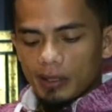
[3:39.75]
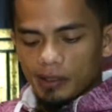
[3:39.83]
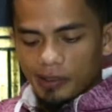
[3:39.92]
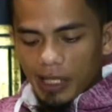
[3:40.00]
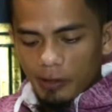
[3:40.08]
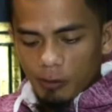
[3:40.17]

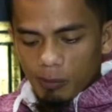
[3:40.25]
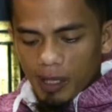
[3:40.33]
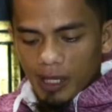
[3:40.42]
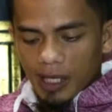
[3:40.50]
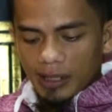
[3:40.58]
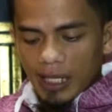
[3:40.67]
sa
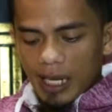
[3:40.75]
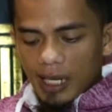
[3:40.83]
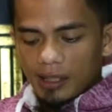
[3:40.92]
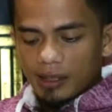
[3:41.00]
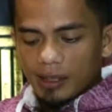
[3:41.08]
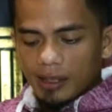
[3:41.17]
anumang
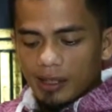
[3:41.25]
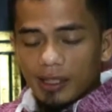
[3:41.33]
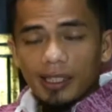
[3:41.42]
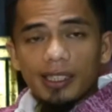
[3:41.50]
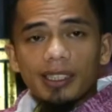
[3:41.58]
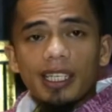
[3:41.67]
kanilang
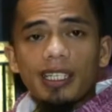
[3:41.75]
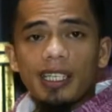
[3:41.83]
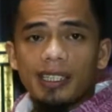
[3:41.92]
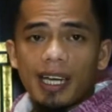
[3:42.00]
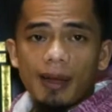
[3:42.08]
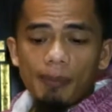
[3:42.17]

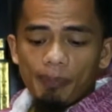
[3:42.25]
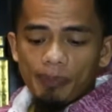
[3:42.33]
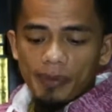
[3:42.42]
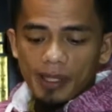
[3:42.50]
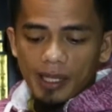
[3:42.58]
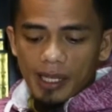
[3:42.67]
kinita.
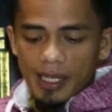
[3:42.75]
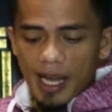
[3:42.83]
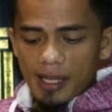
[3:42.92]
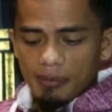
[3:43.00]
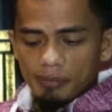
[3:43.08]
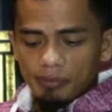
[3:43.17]

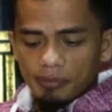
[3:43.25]
Kaya't,